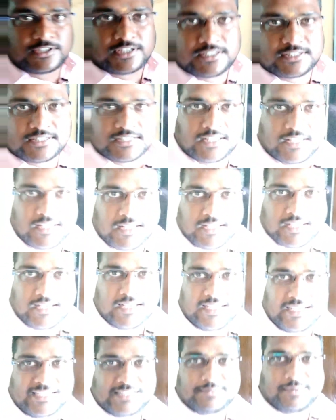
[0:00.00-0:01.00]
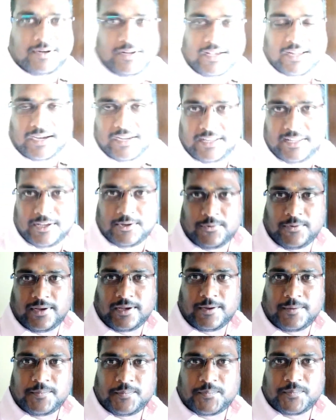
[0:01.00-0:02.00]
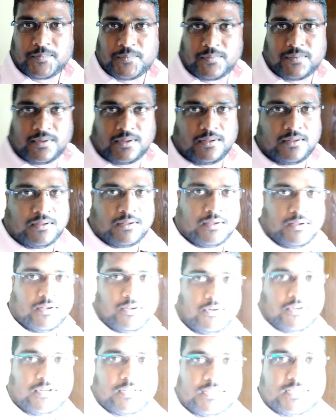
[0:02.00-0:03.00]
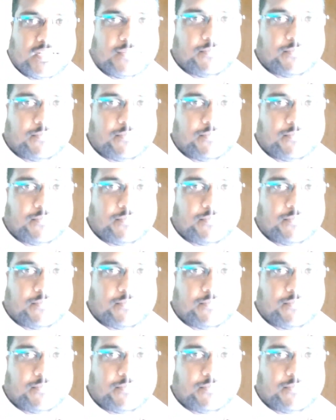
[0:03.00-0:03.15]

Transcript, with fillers: सिक्स इस प्रकार लिखे हुए हैं और जैसे